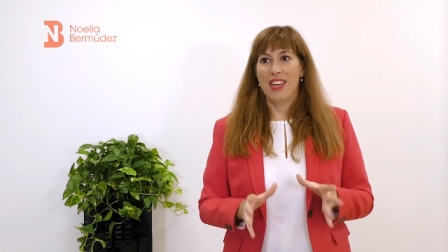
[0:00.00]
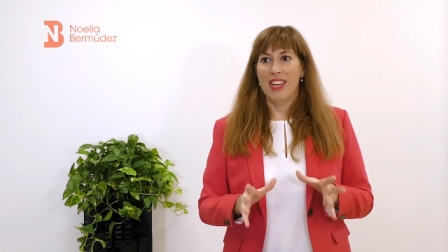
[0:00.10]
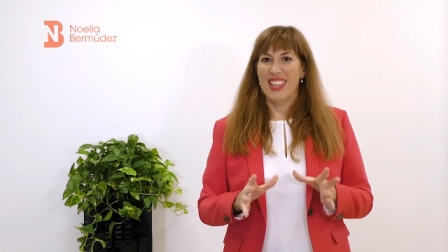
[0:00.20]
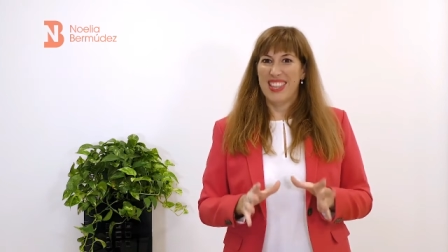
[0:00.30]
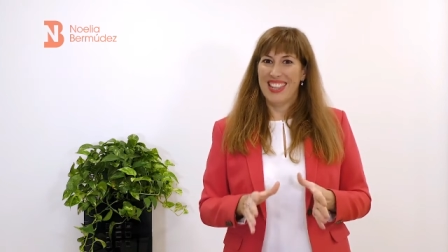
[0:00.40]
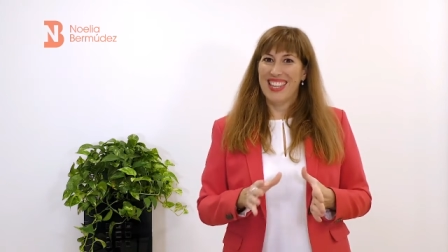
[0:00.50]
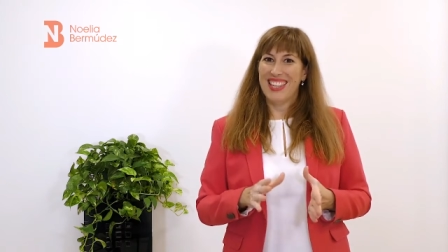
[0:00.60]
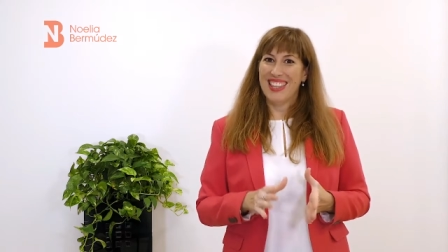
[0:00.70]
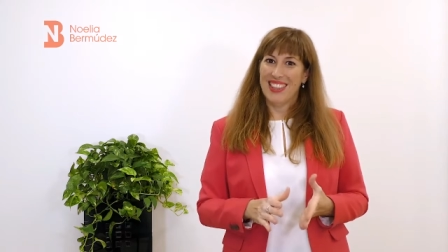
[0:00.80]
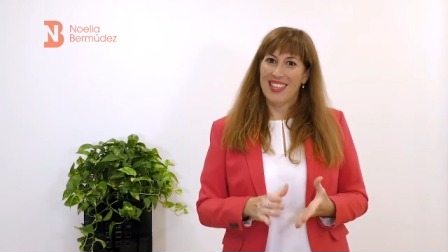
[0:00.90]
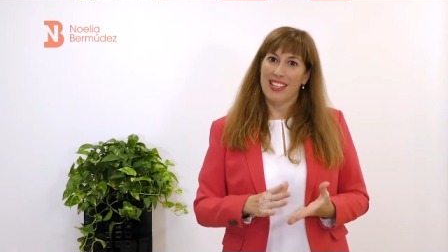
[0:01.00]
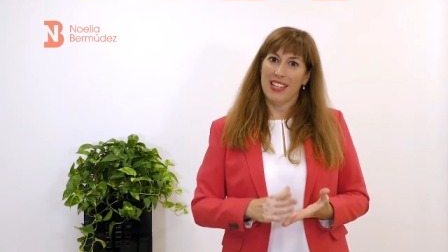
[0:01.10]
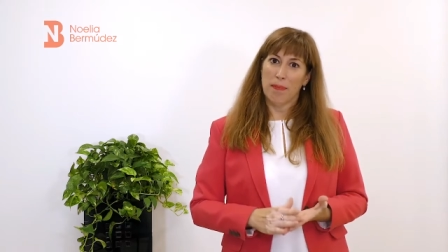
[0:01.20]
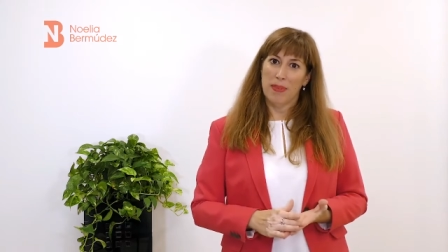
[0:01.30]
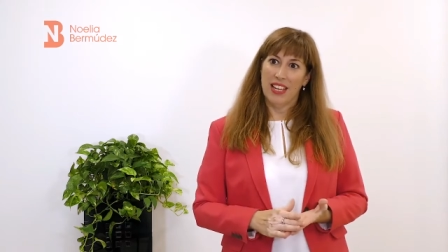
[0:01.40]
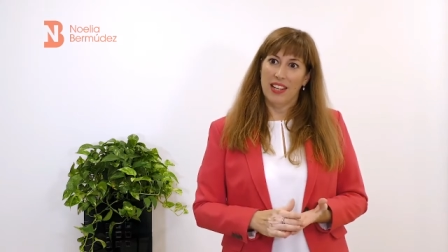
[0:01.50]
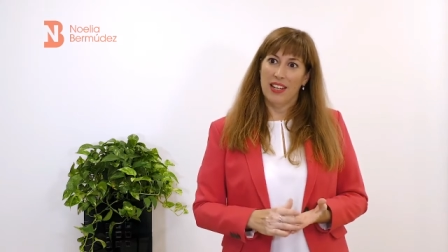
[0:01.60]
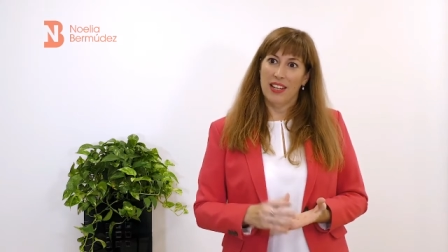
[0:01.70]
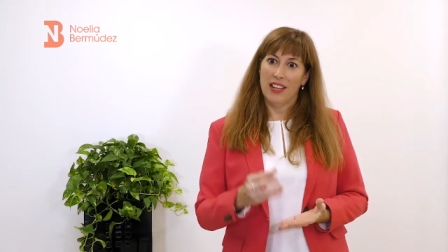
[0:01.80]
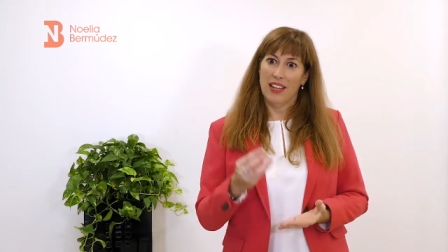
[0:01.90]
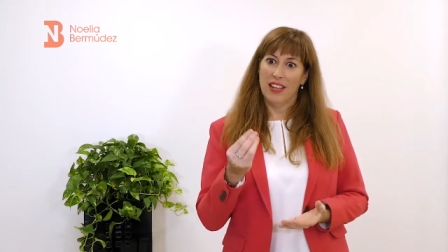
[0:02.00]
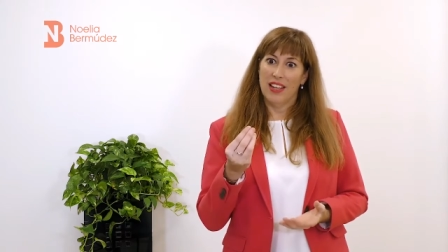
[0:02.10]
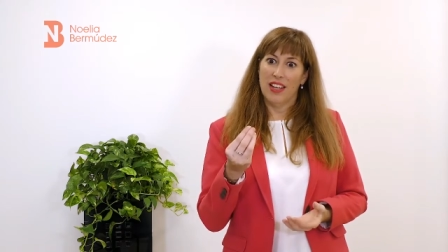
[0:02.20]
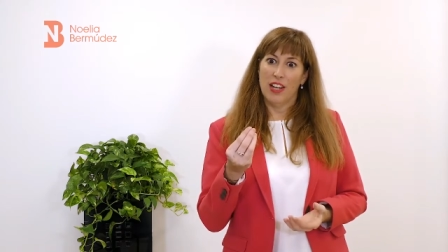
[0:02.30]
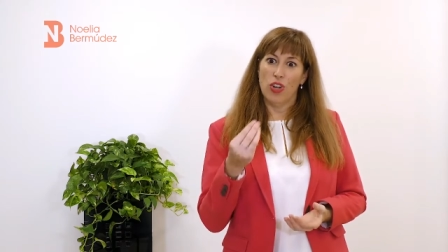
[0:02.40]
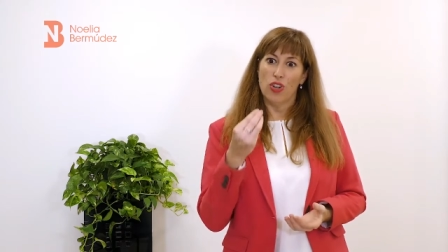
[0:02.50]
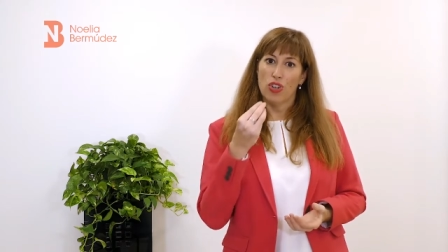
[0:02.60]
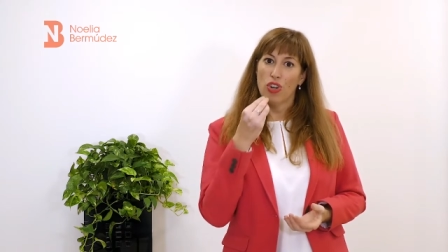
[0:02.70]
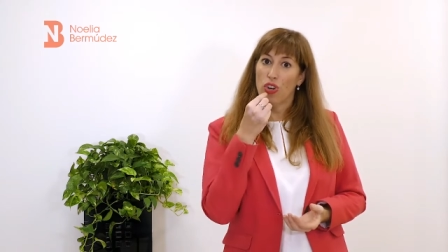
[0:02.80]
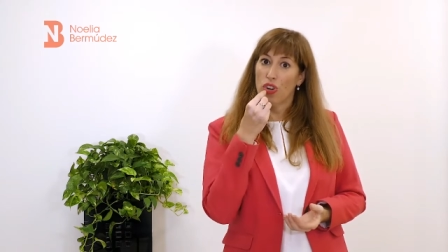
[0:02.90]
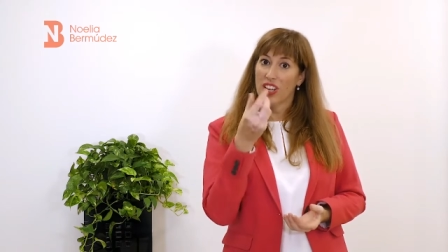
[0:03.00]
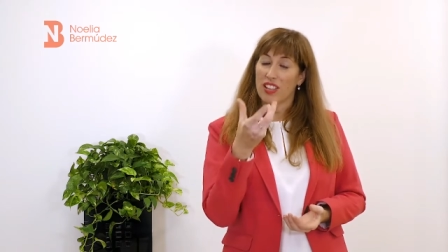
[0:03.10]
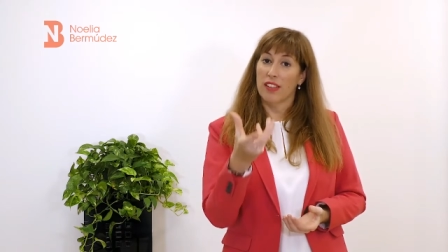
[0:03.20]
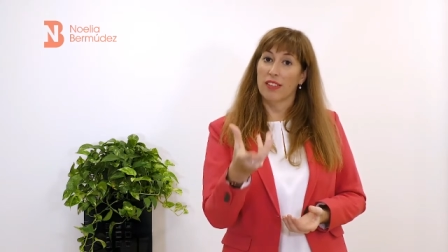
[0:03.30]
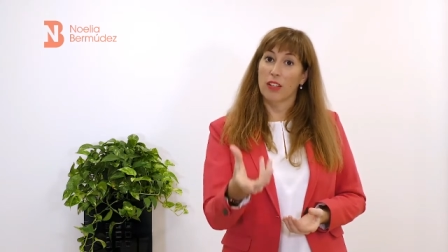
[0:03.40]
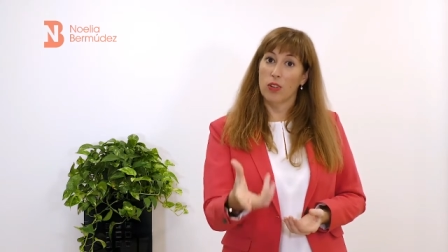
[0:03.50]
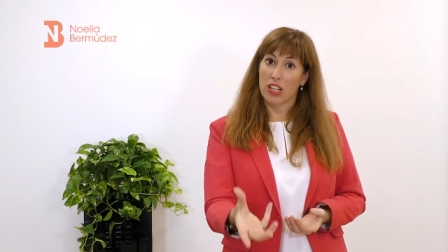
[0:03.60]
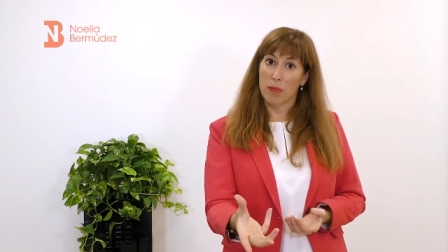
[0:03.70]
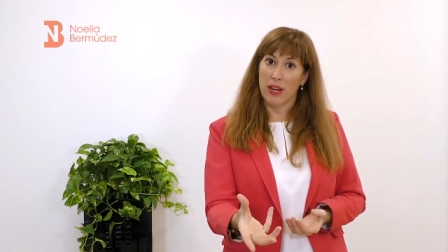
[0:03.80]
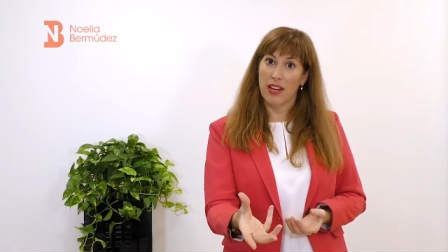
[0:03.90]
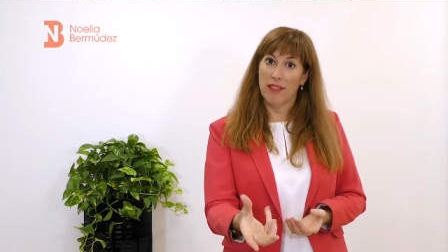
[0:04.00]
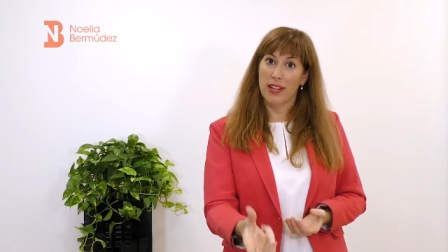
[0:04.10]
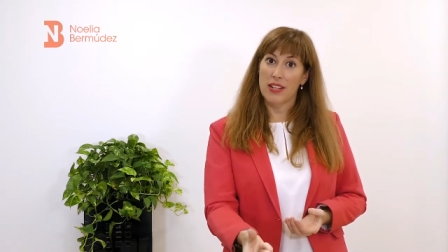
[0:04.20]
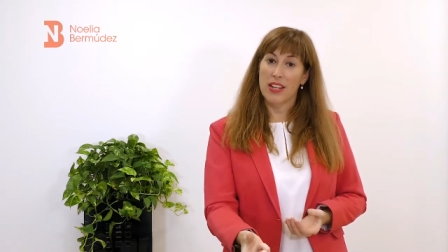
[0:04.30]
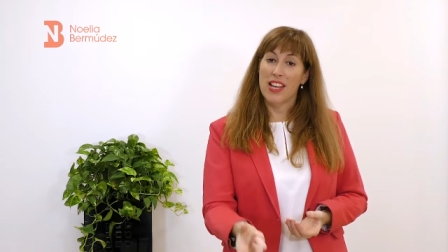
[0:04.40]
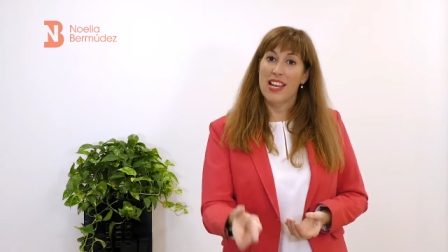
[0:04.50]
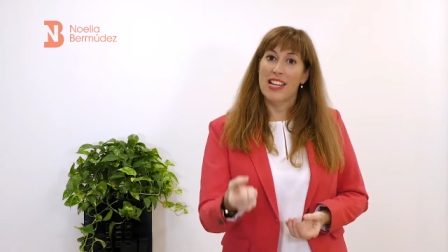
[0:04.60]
Intenta entender también no solo lo que te dice con las palabras,